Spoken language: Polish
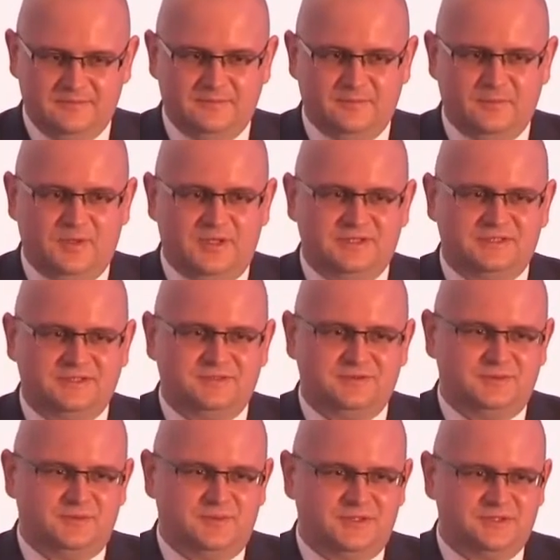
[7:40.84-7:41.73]

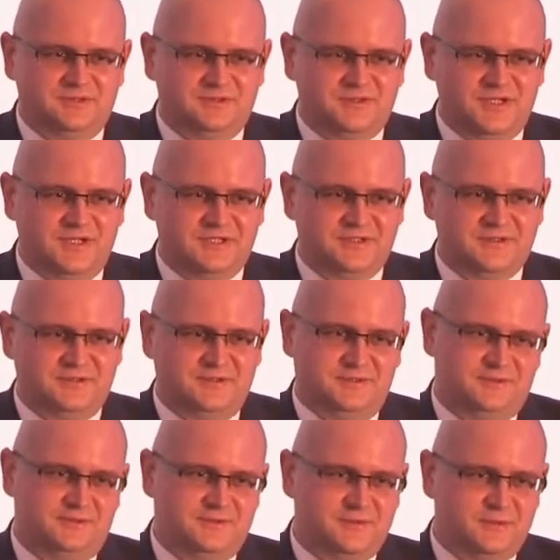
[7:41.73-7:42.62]
bardzo, bardzo
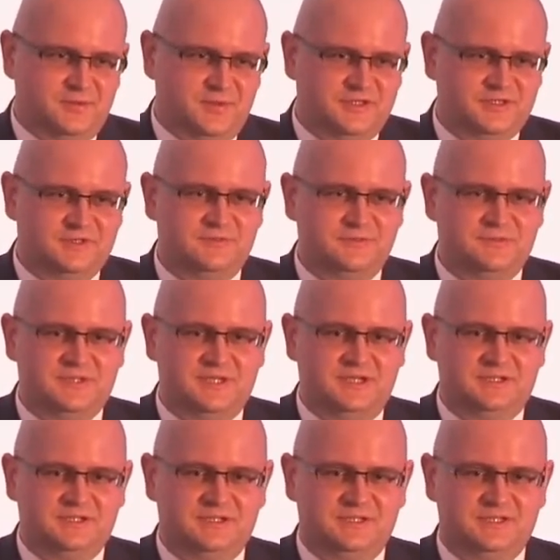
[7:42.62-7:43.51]
często to Państwo
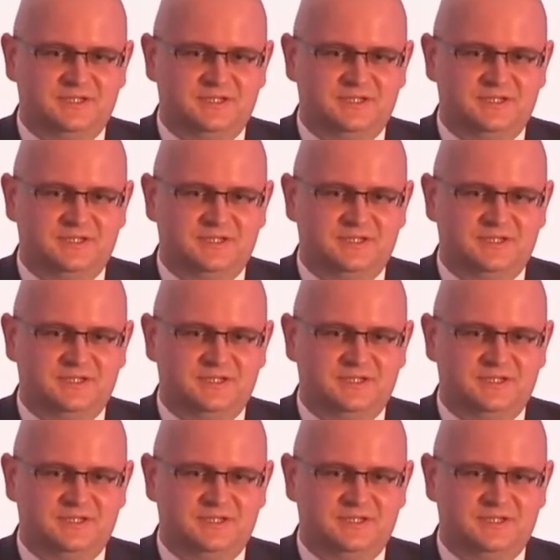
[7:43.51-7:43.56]
znacie,